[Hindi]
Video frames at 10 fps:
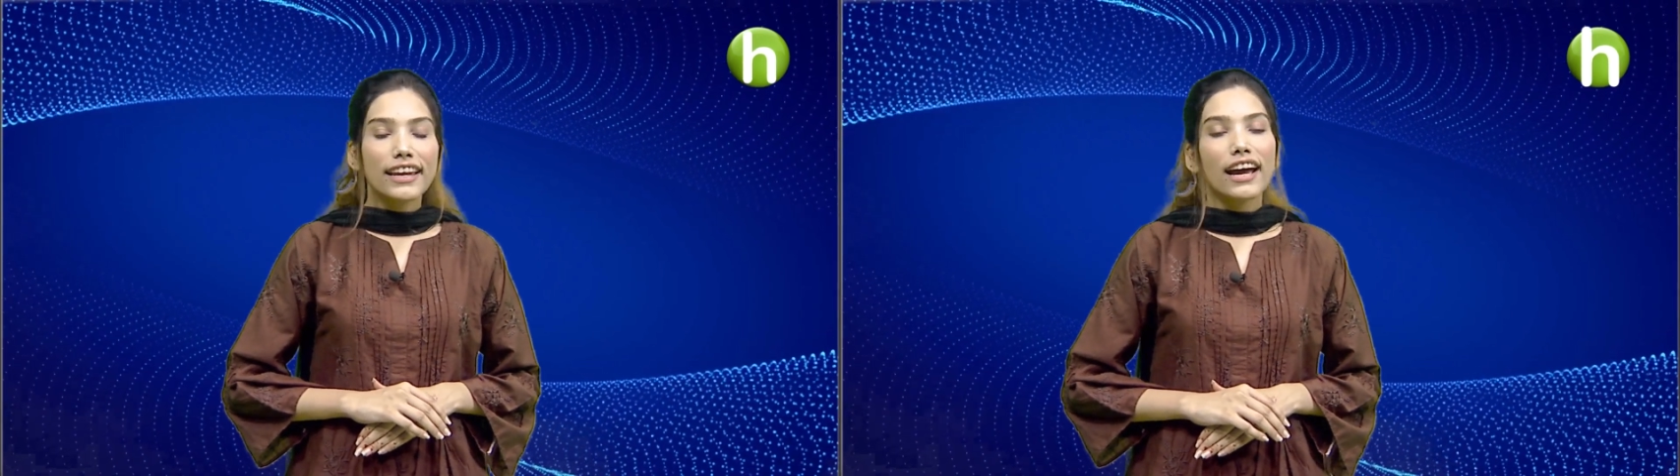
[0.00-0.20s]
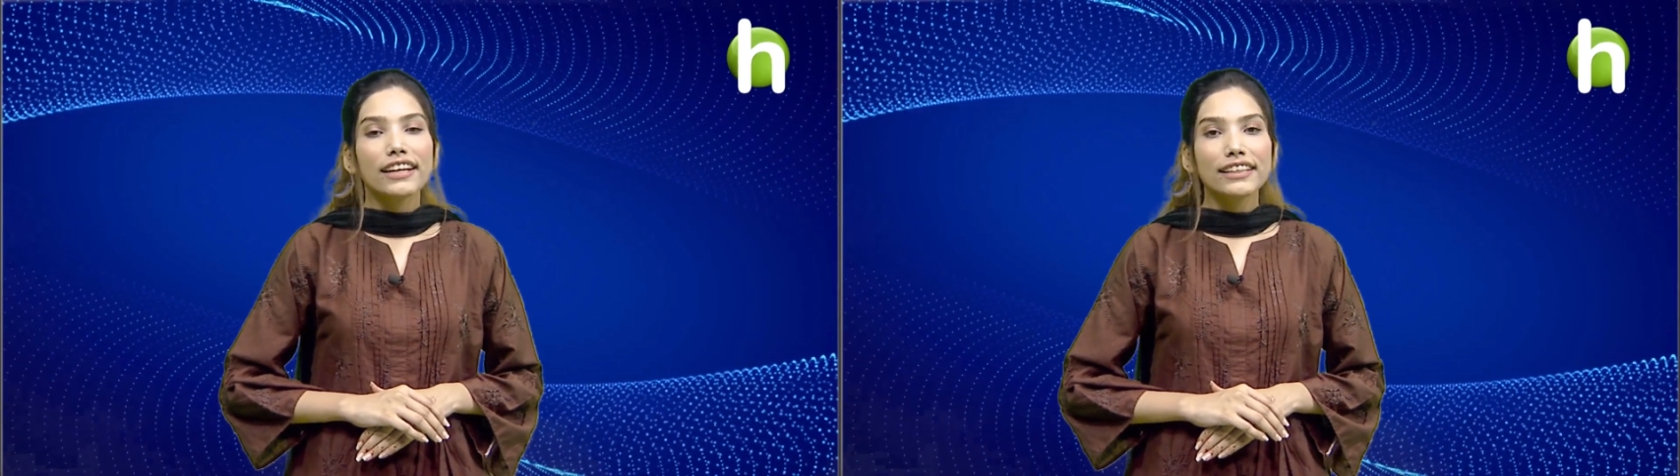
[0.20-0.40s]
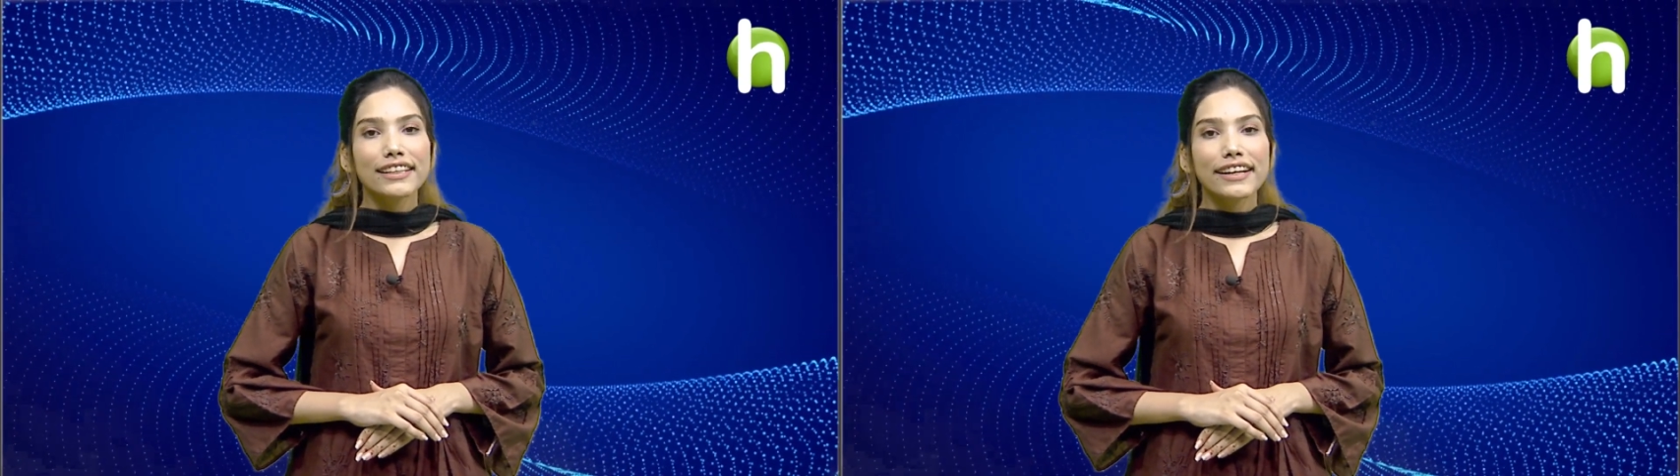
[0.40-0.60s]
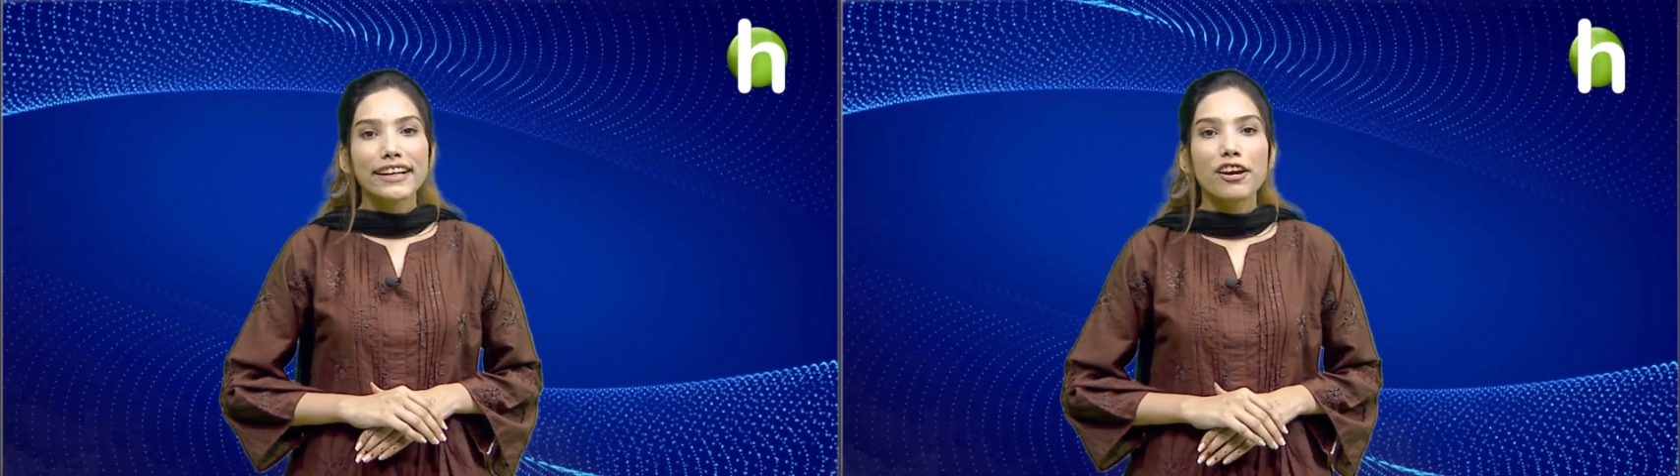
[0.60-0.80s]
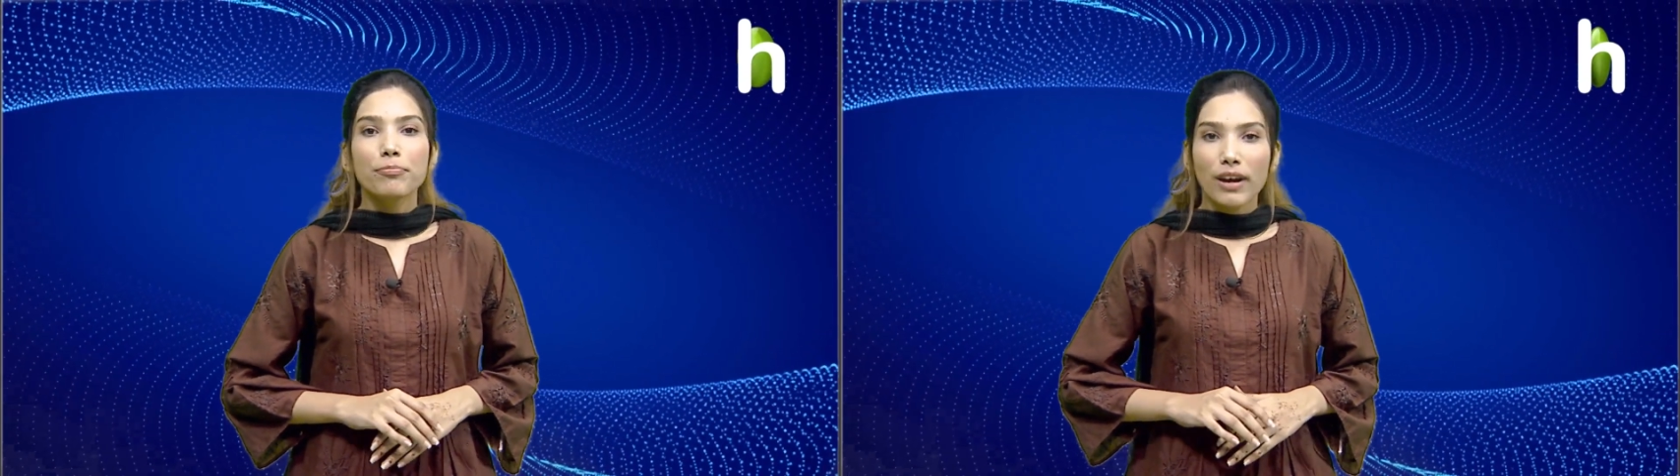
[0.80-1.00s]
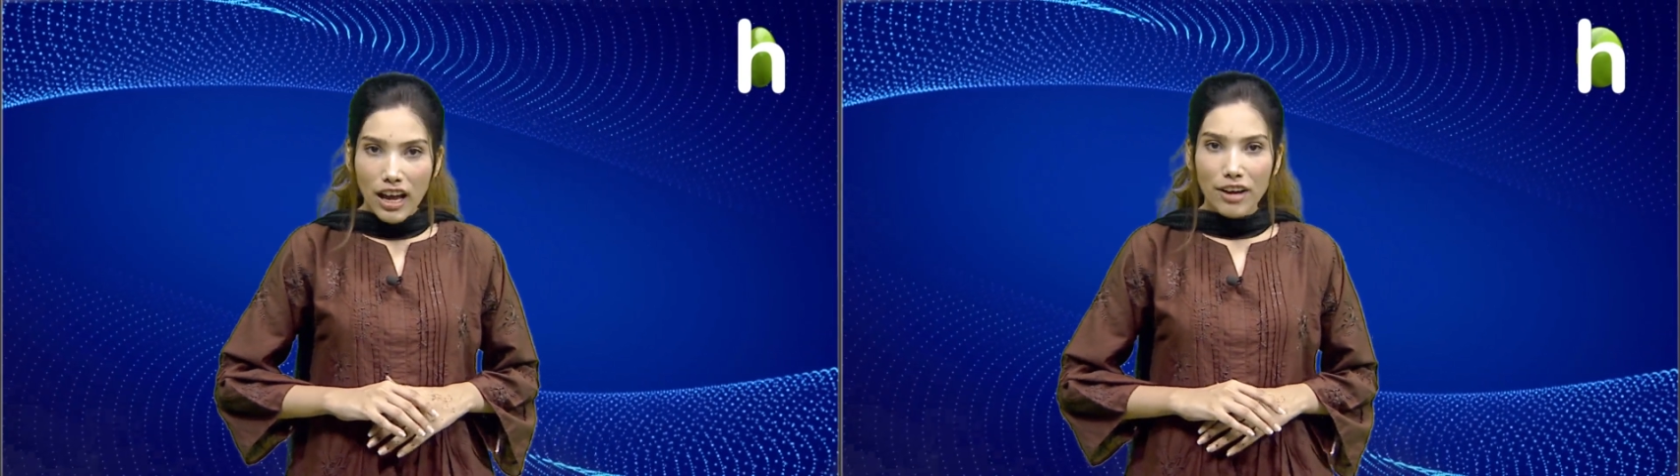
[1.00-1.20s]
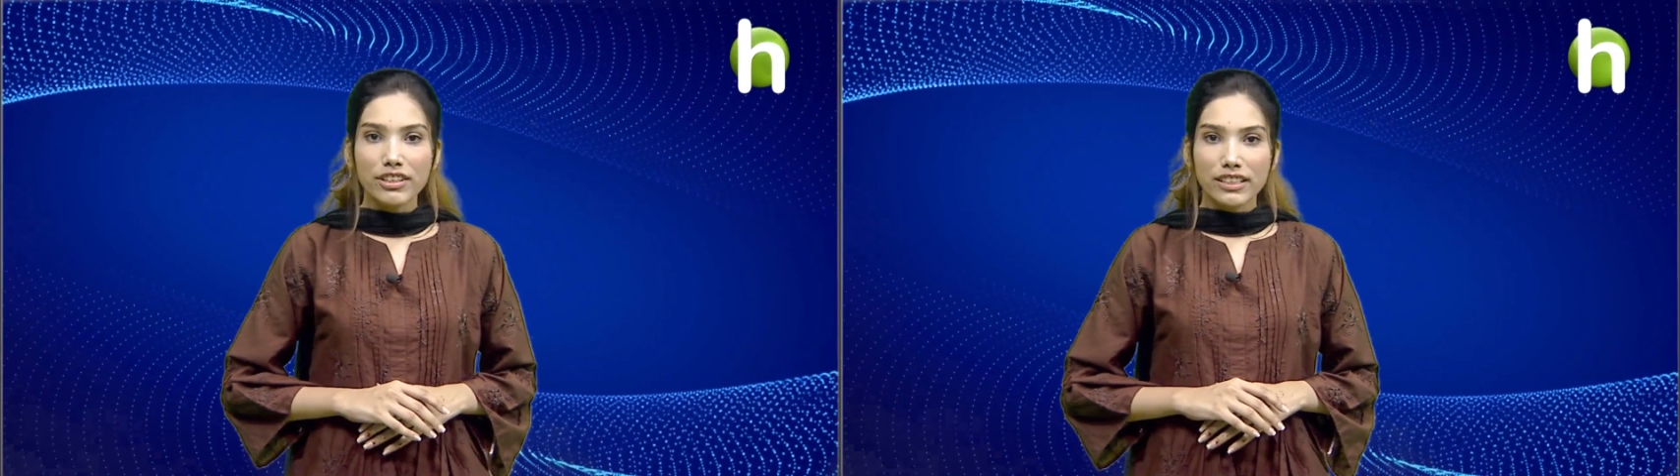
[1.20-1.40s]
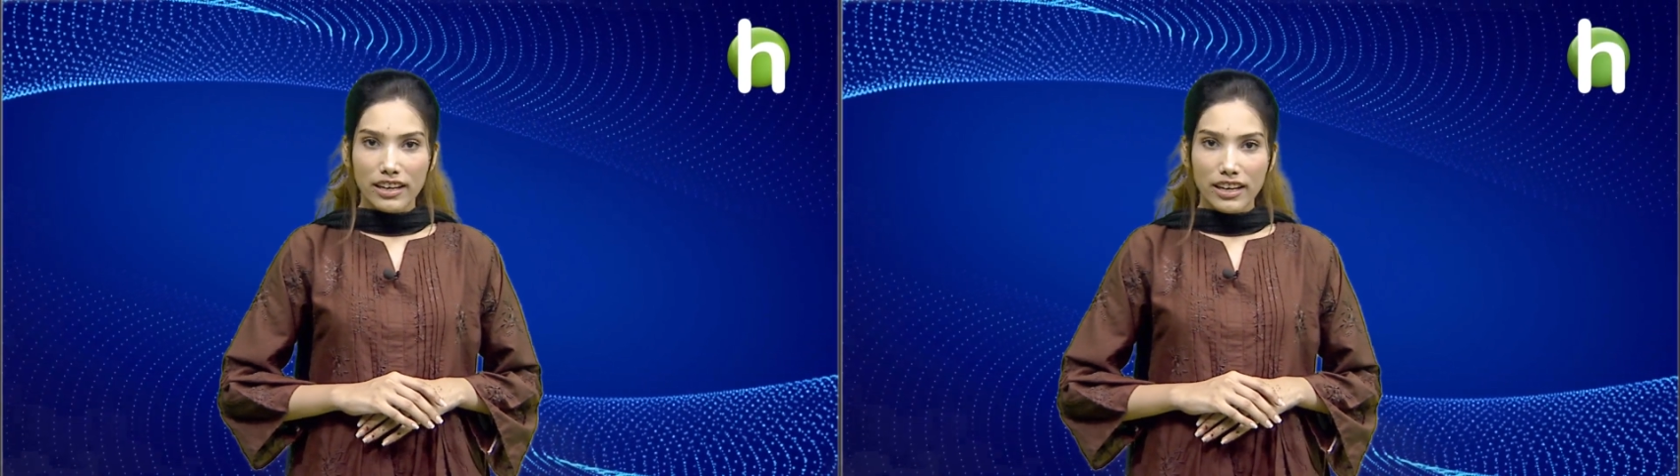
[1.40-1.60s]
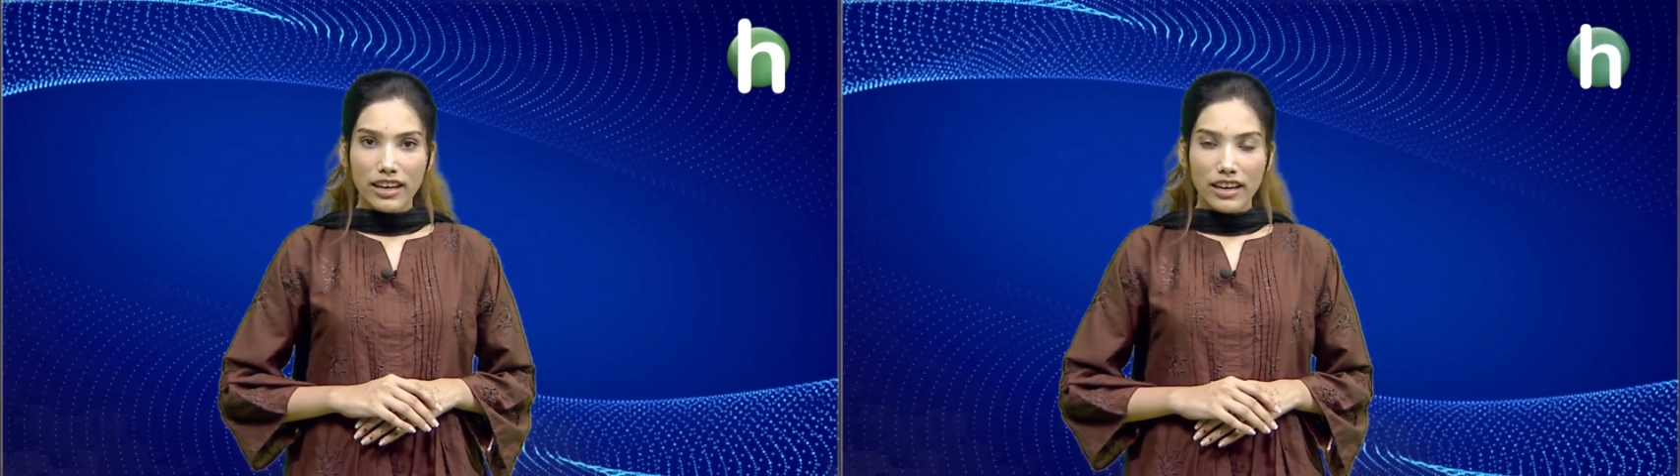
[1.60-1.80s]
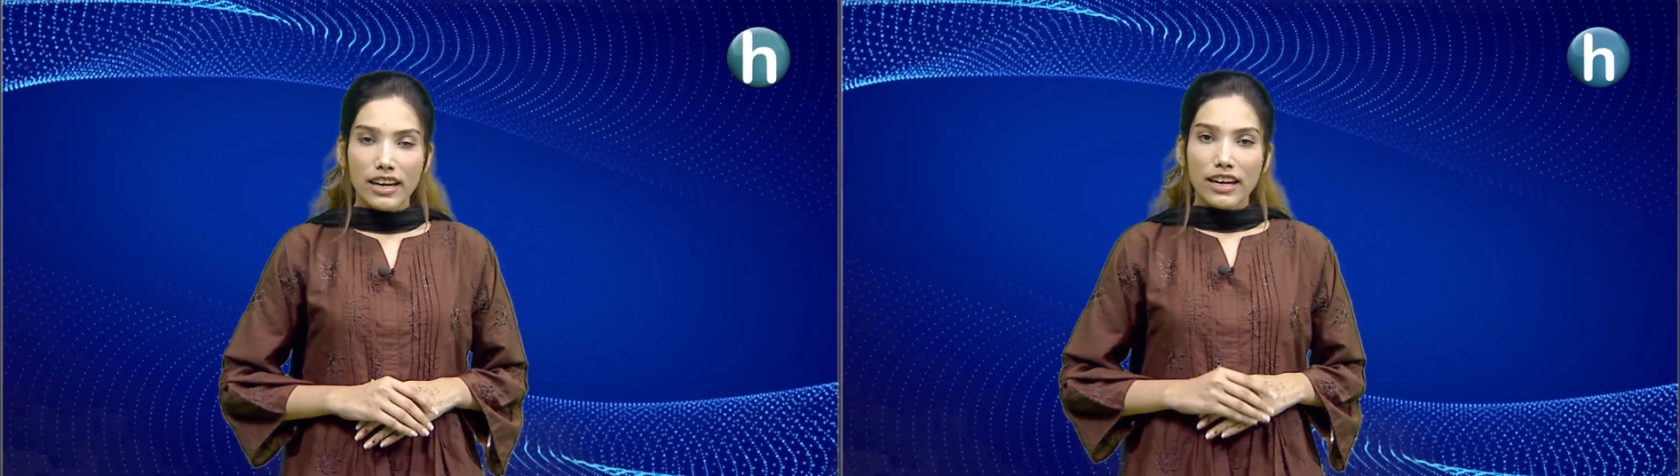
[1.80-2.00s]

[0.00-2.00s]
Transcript: ना ही इनके खिलाफ बगावत करेंगे